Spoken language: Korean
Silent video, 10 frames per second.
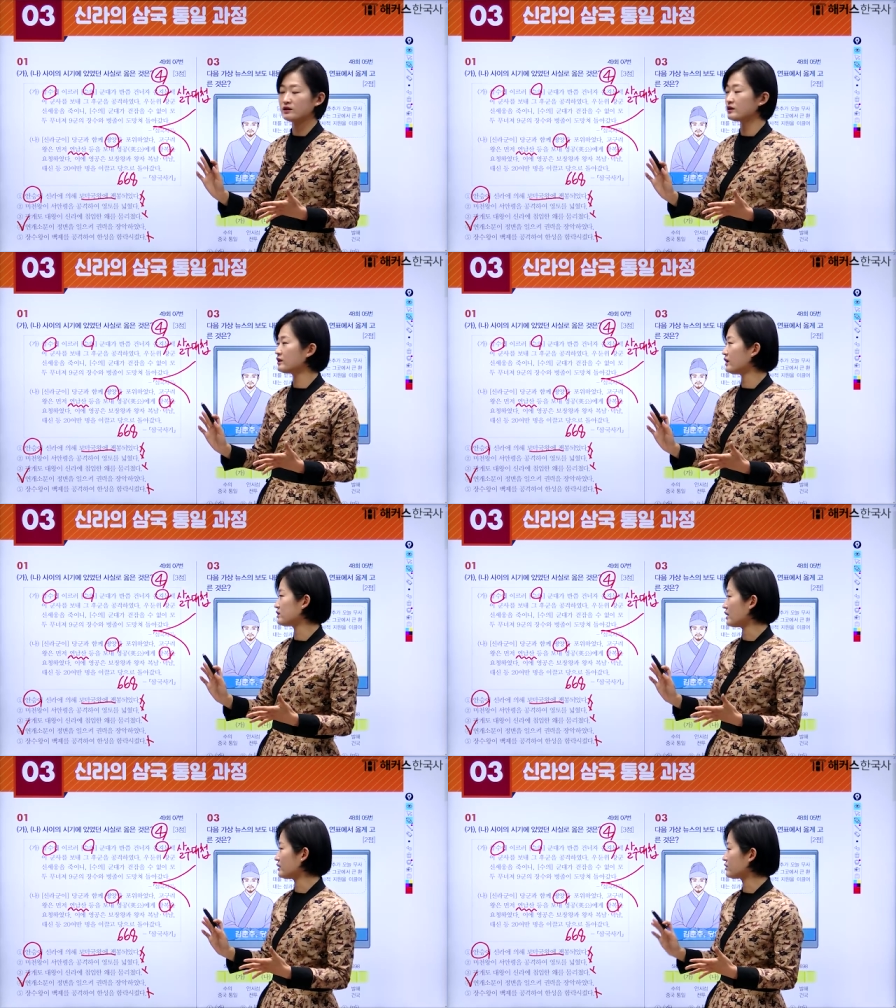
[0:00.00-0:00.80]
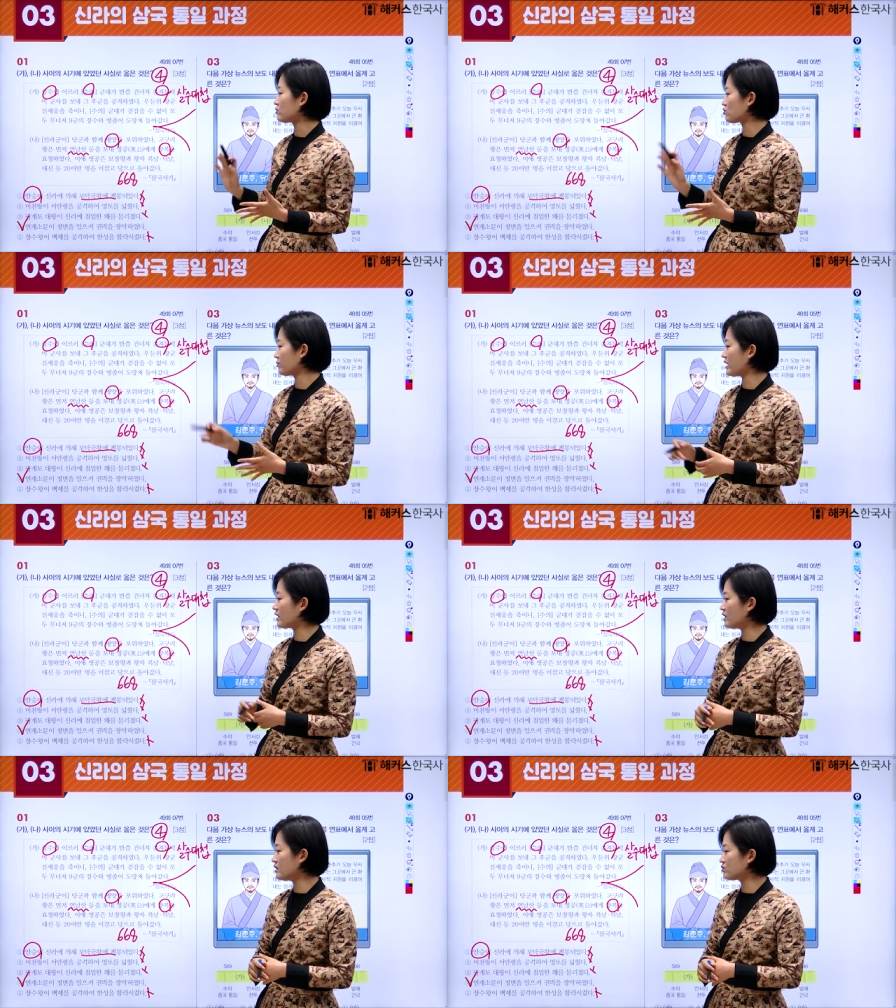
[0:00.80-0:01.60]
크게 나지 않아서 조금
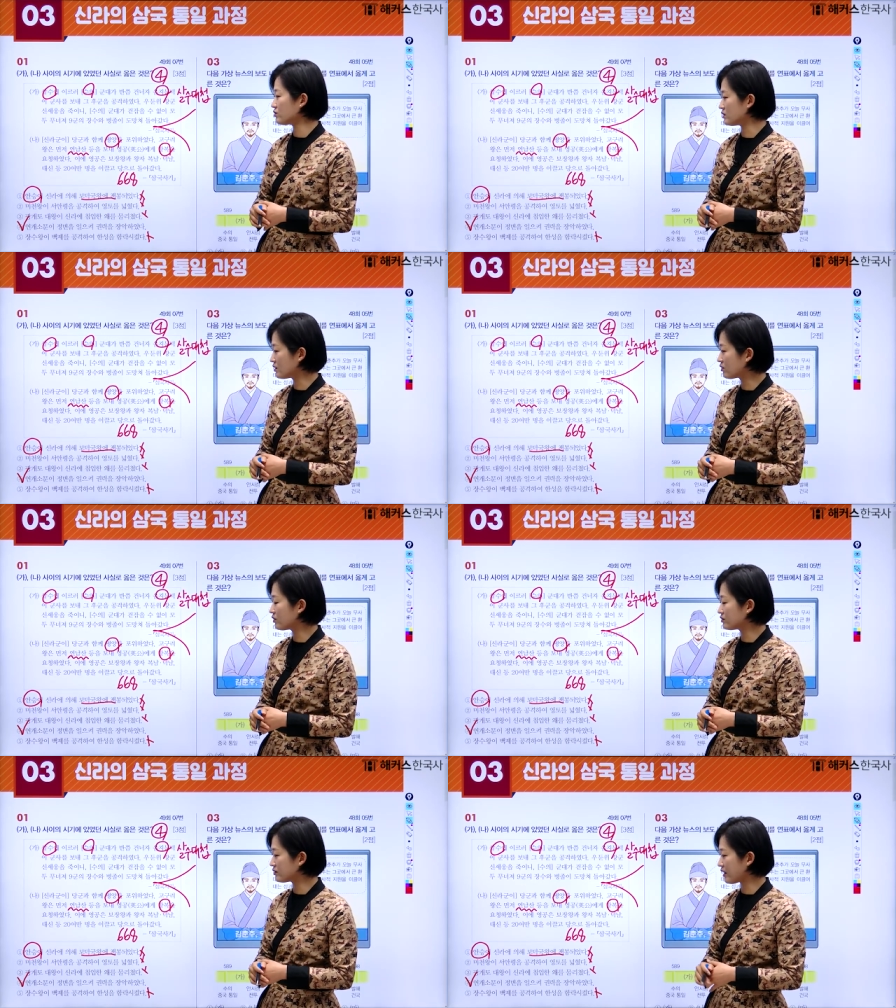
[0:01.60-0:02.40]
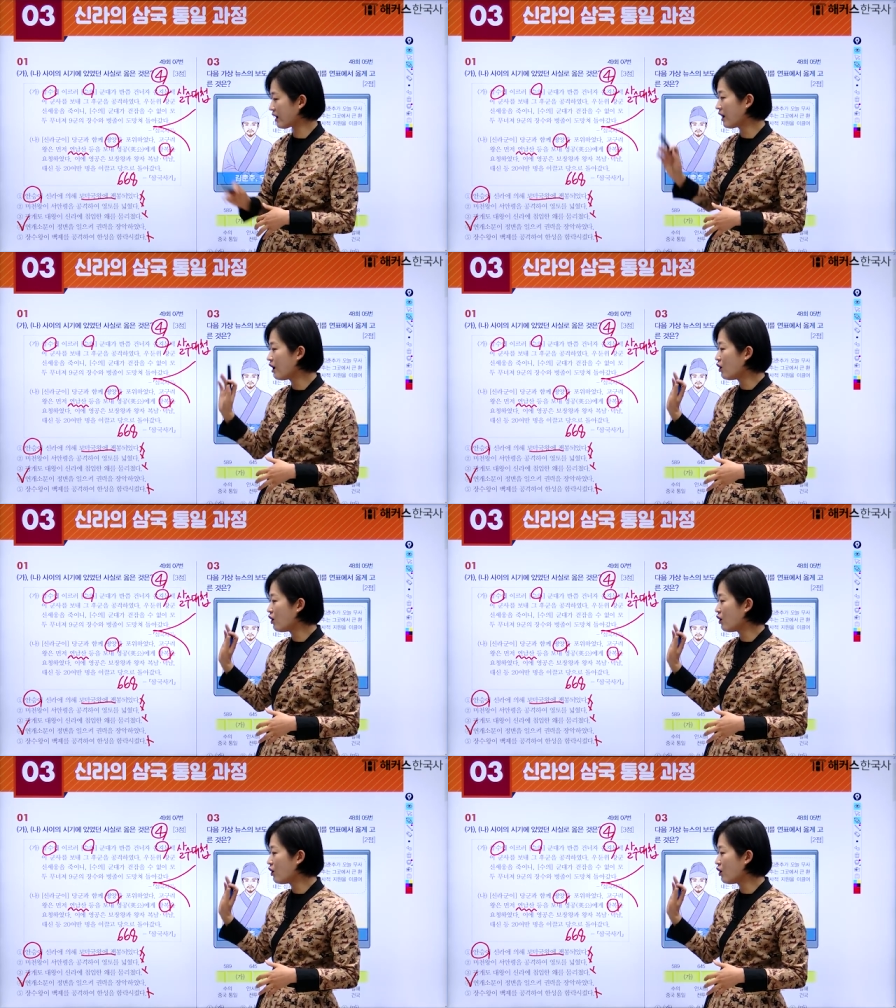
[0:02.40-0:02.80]
헷갈릴 수 있는 거였는데